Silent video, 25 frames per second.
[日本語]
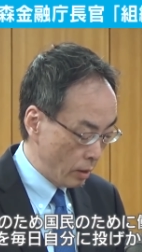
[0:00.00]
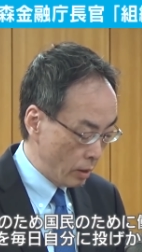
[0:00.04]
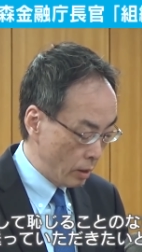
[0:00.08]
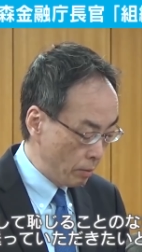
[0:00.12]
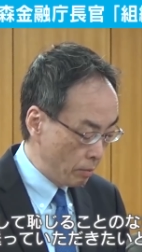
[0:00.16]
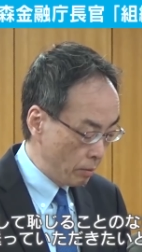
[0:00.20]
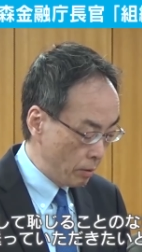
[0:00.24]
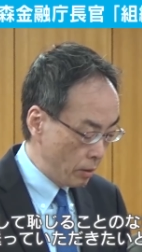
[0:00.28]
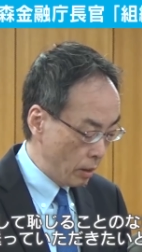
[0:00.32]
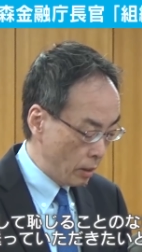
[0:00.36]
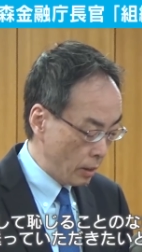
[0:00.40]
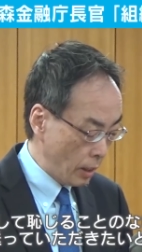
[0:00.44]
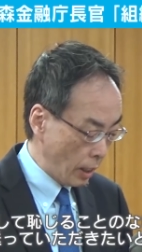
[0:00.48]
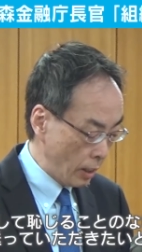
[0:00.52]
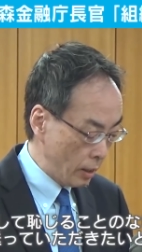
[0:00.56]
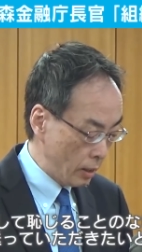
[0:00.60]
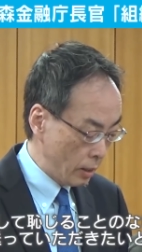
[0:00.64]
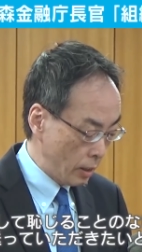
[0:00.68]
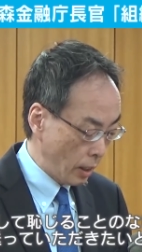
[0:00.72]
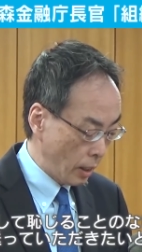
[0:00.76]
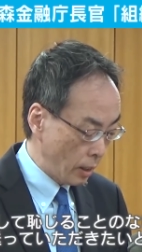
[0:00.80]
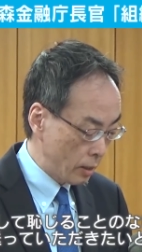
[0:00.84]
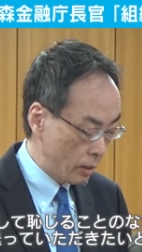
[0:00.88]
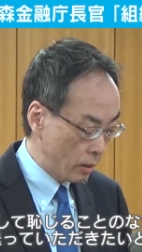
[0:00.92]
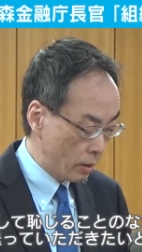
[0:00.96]
自分に対
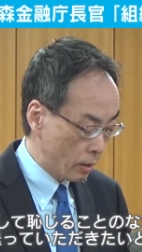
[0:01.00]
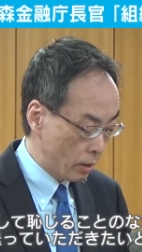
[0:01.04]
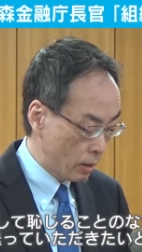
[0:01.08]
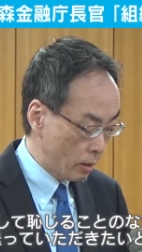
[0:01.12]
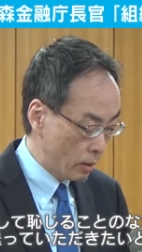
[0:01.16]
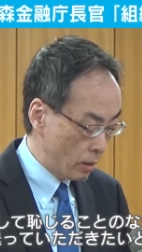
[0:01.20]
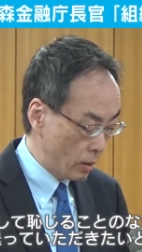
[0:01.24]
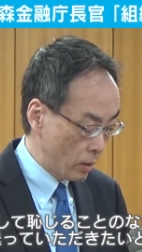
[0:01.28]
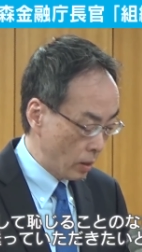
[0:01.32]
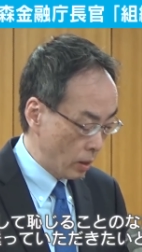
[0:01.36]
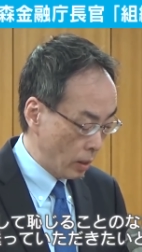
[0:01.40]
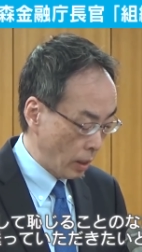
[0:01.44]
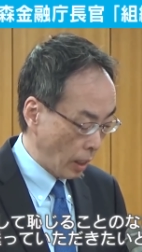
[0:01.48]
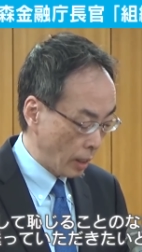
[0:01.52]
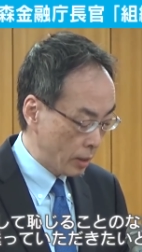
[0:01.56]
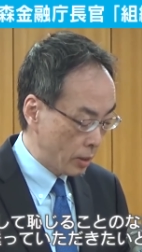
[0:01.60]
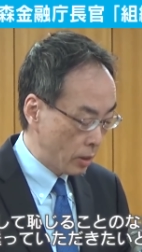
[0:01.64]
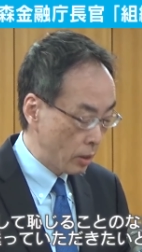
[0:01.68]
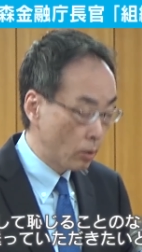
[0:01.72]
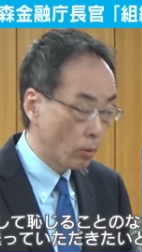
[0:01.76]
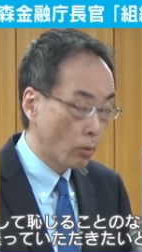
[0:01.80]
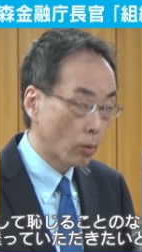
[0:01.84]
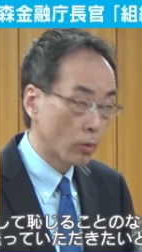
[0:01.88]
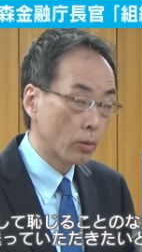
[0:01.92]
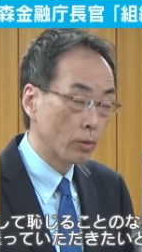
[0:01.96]
して
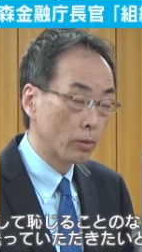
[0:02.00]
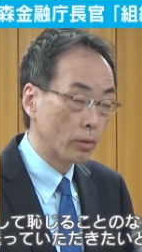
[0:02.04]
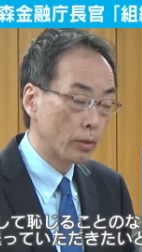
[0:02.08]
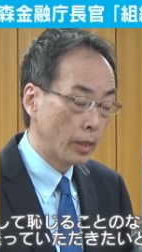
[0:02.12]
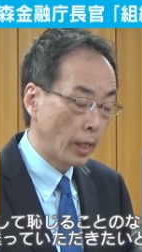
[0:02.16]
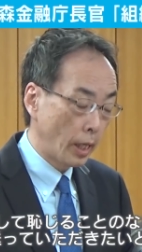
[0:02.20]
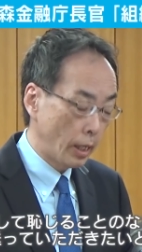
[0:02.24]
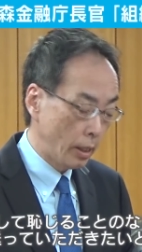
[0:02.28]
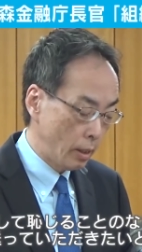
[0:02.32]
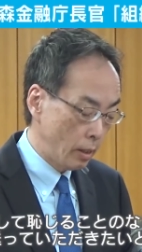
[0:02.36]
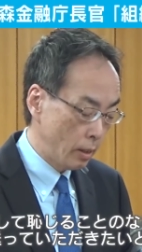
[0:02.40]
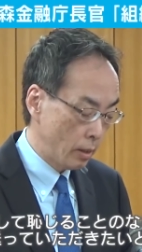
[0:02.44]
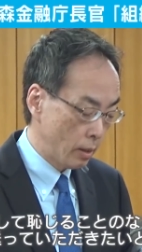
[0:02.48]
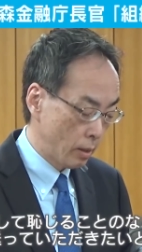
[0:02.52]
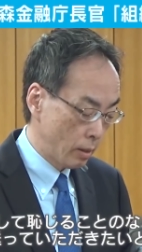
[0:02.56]
恥ることのない